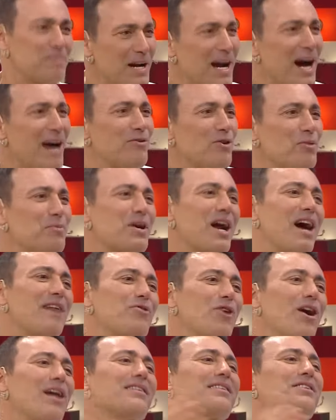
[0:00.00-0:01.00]
bravo
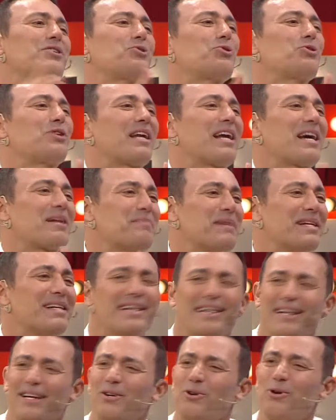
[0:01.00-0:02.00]
bravo alkış tutarak
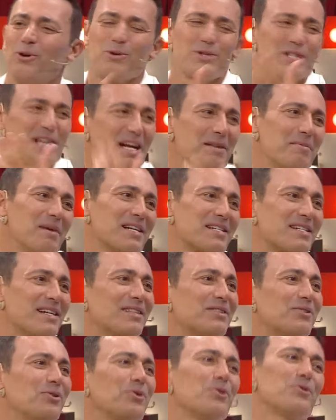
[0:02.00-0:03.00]
beni konsere
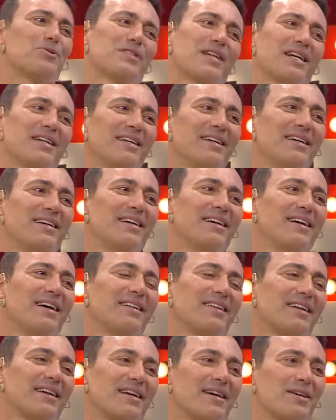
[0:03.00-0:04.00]
başlattı. O yüzden
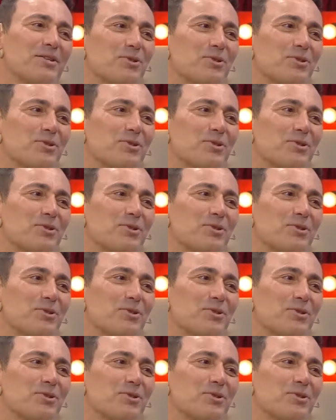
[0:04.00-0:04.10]
Allah Sana razı